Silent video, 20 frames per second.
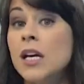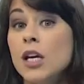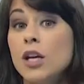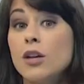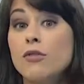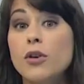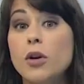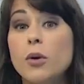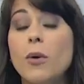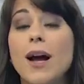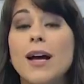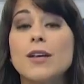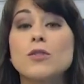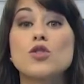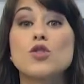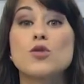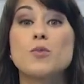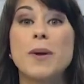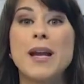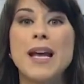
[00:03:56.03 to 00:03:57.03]
que foram
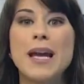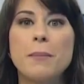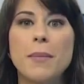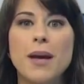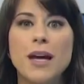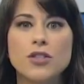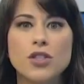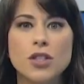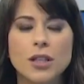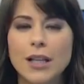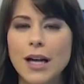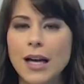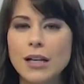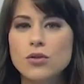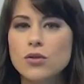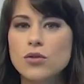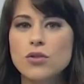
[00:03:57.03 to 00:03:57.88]
casos premeditados,